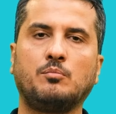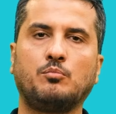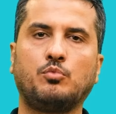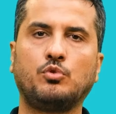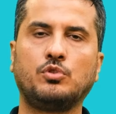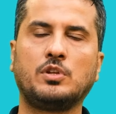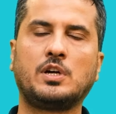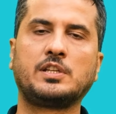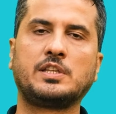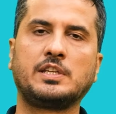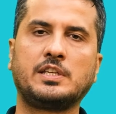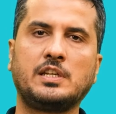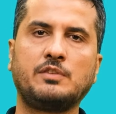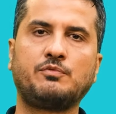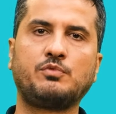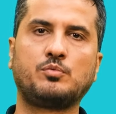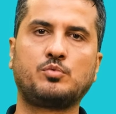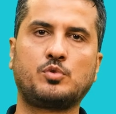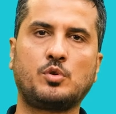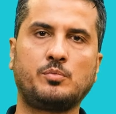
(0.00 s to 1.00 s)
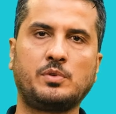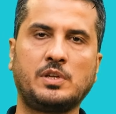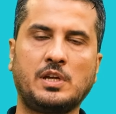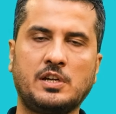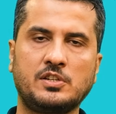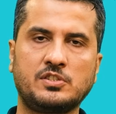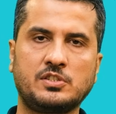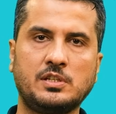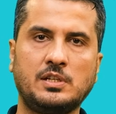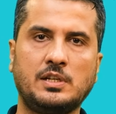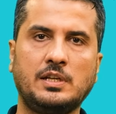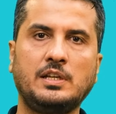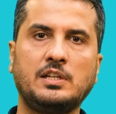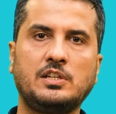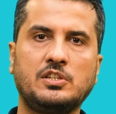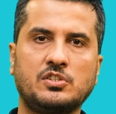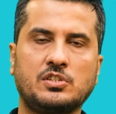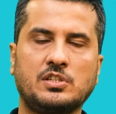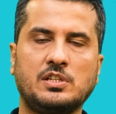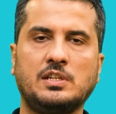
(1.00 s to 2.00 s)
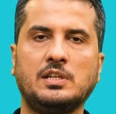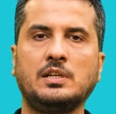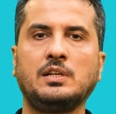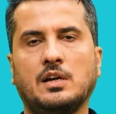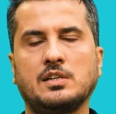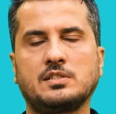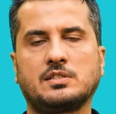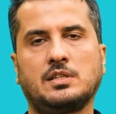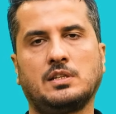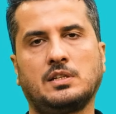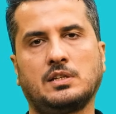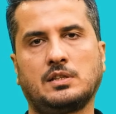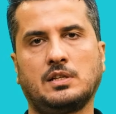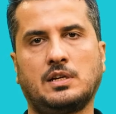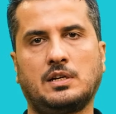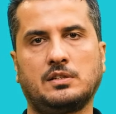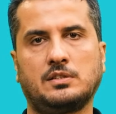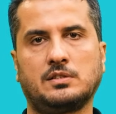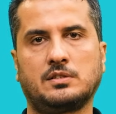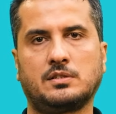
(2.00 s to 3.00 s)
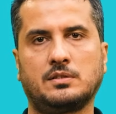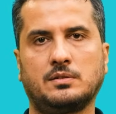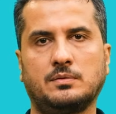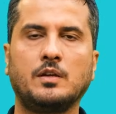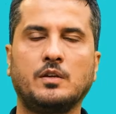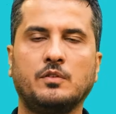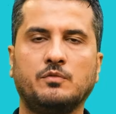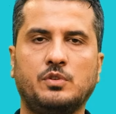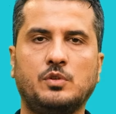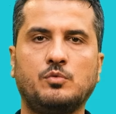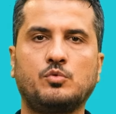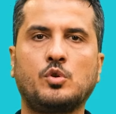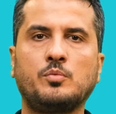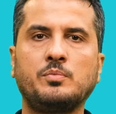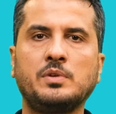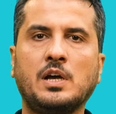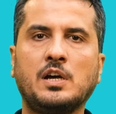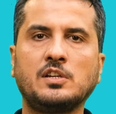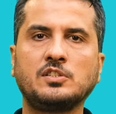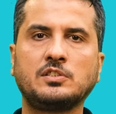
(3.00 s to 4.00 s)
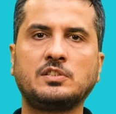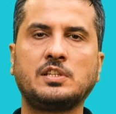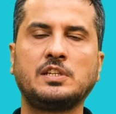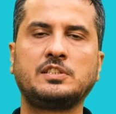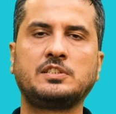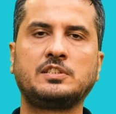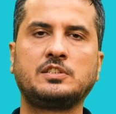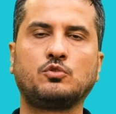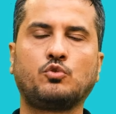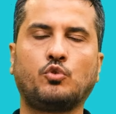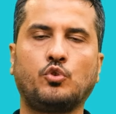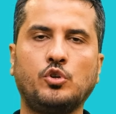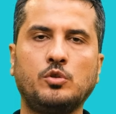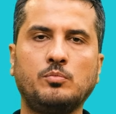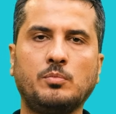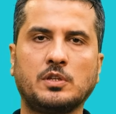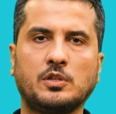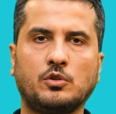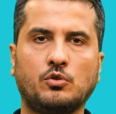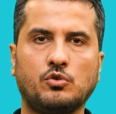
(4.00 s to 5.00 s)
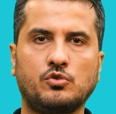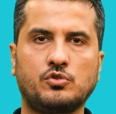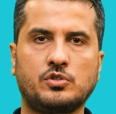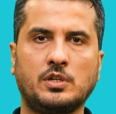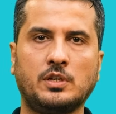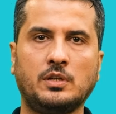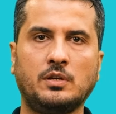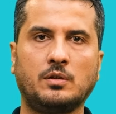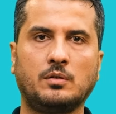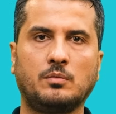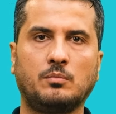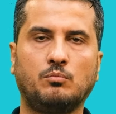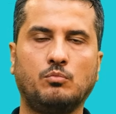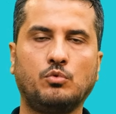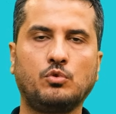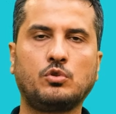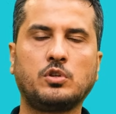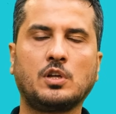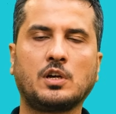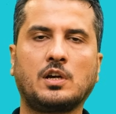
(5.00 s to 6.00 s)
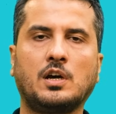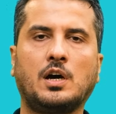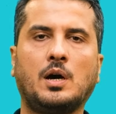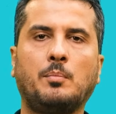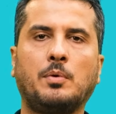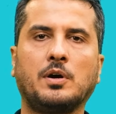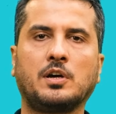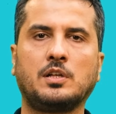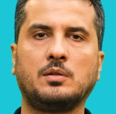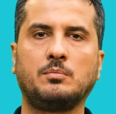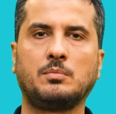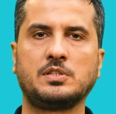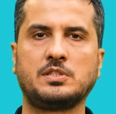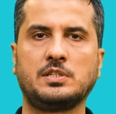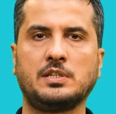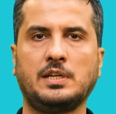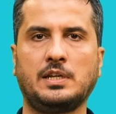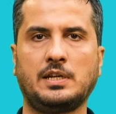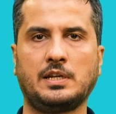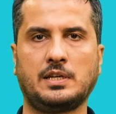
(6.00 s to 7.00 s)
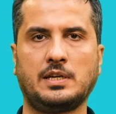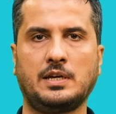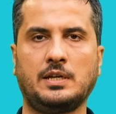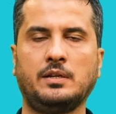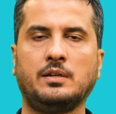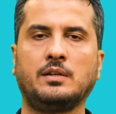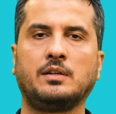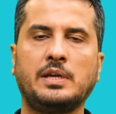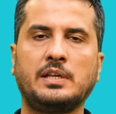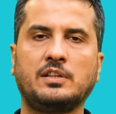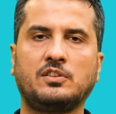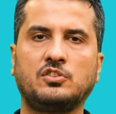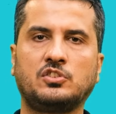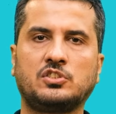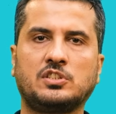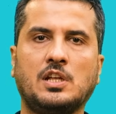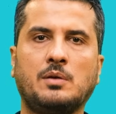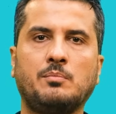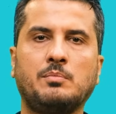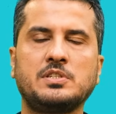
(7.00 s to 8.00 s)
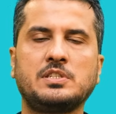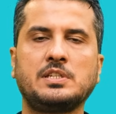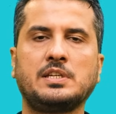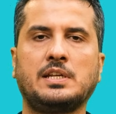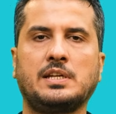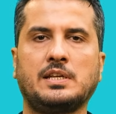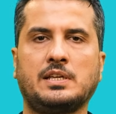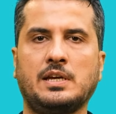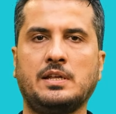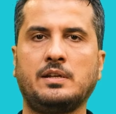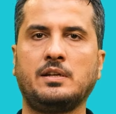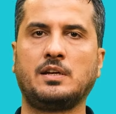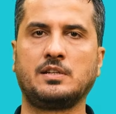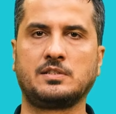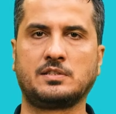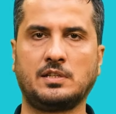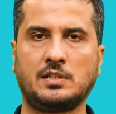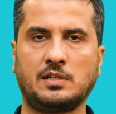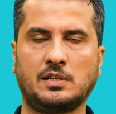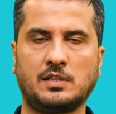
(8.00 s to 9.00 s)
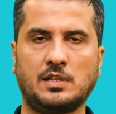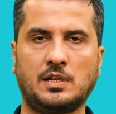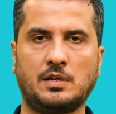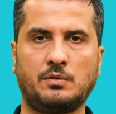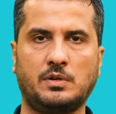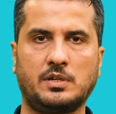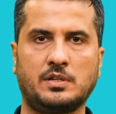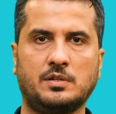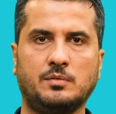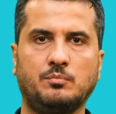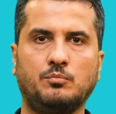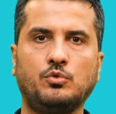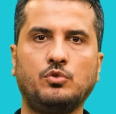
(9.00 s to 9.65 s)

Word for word: Bunlar da yine fibromiyajı ile ilişkili hastalıklardır. Fibromiyajı teşhisi koyulmadan önce mutlaka bakılması gereken ve dışlanması gereken hastalıklar var.